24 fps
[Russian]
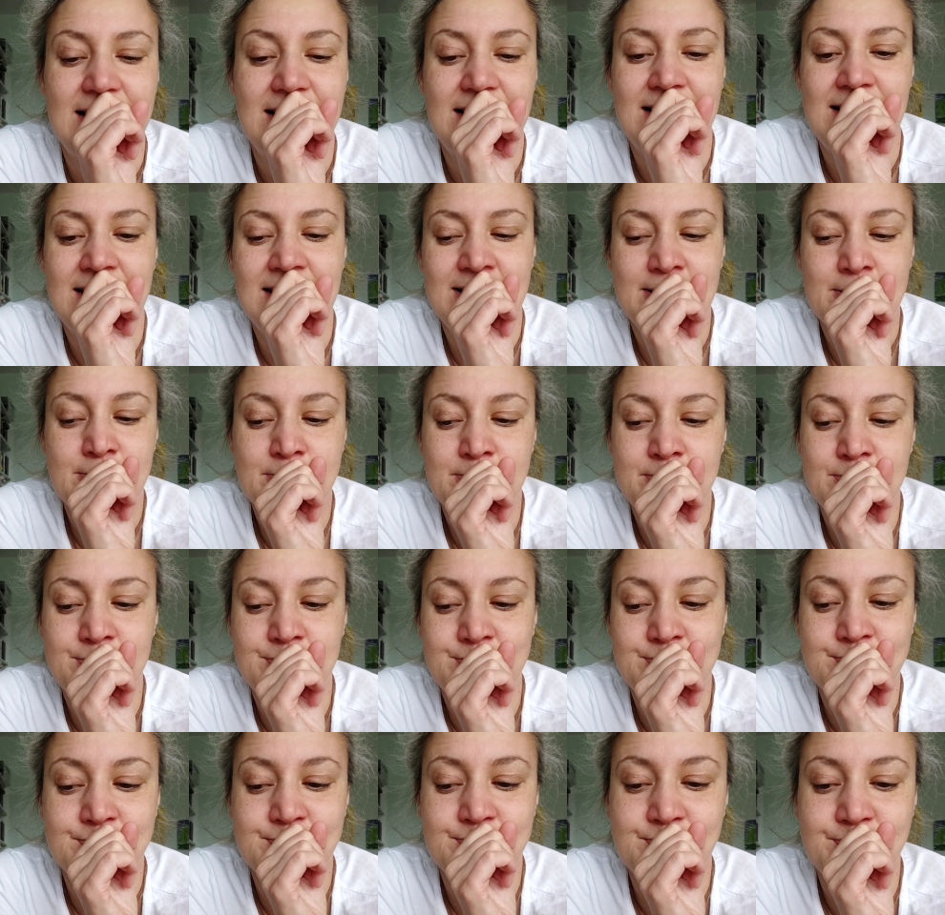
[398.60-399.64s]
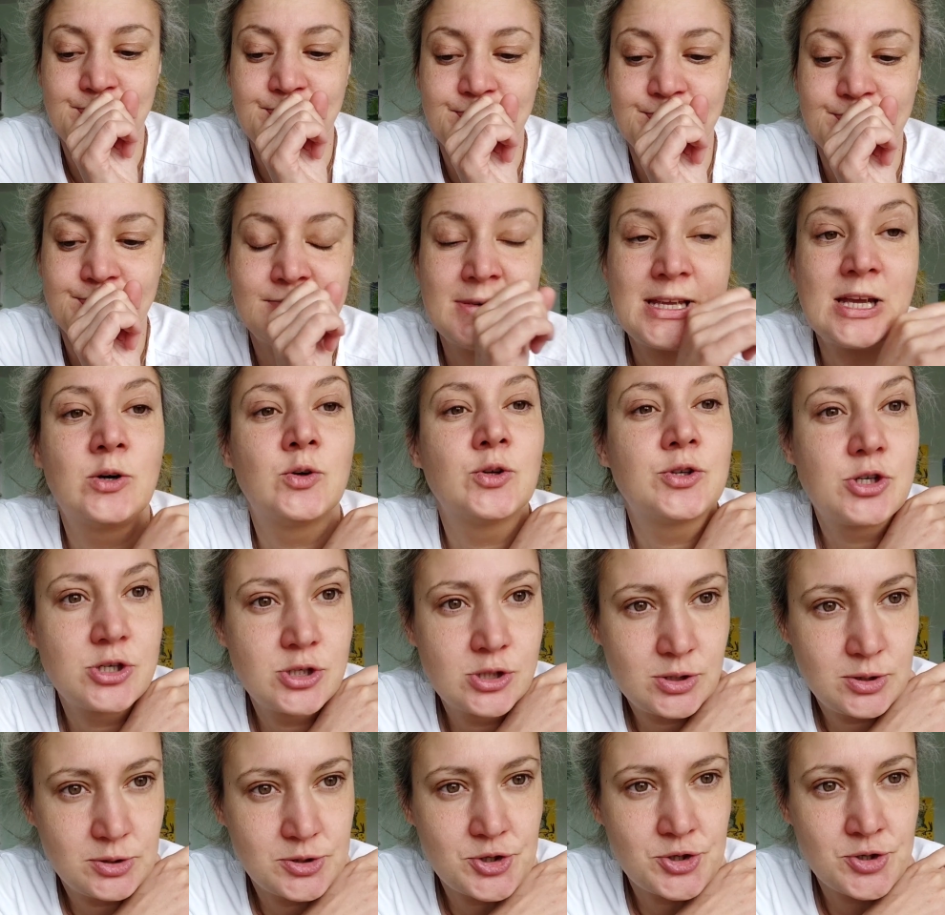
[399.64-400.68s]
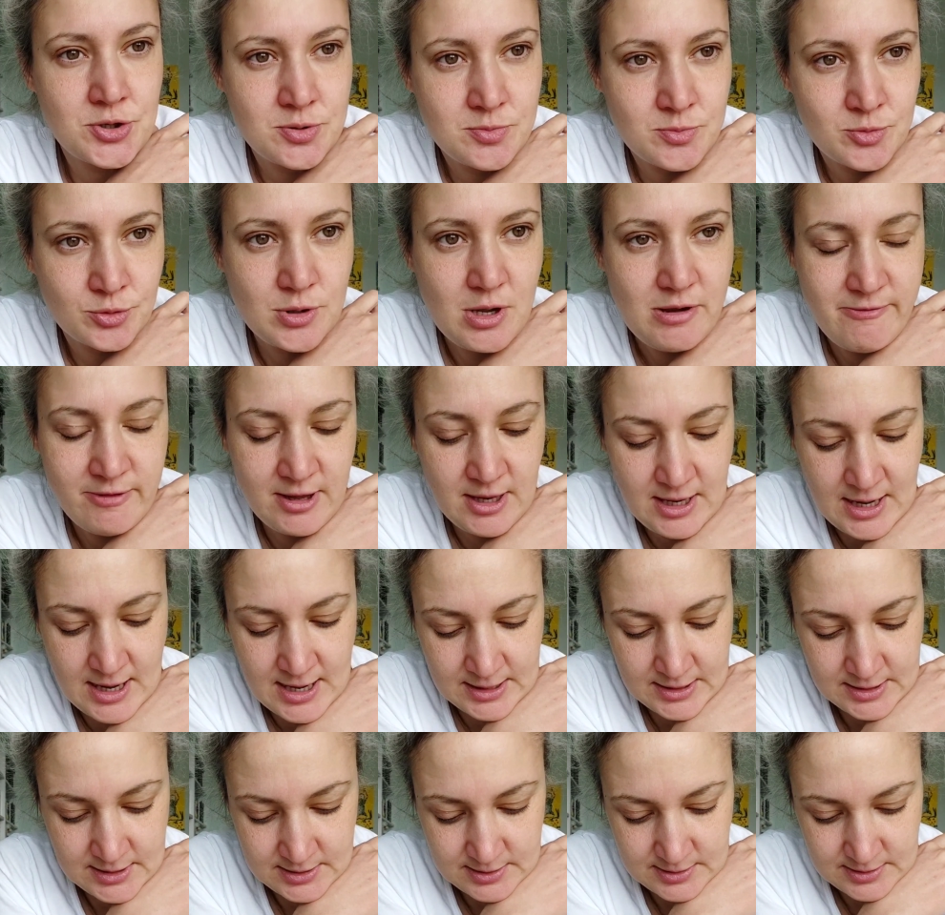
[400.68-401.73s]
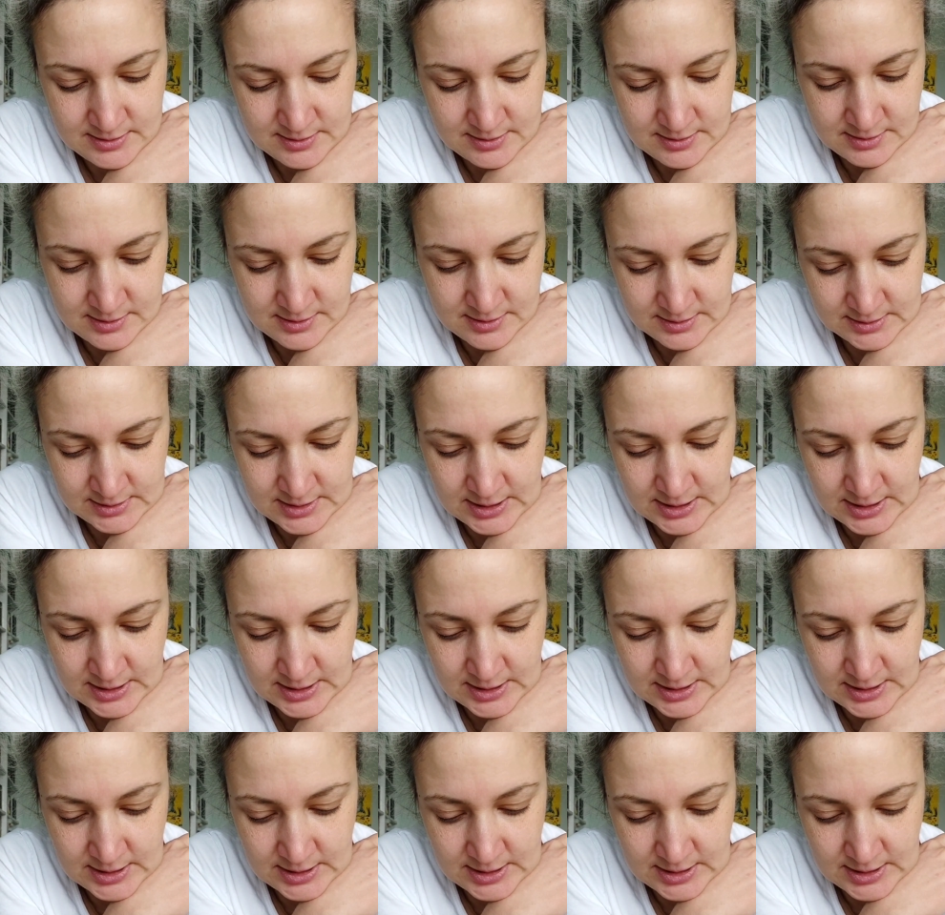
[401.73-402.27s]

мне очень сложно ему доверять а,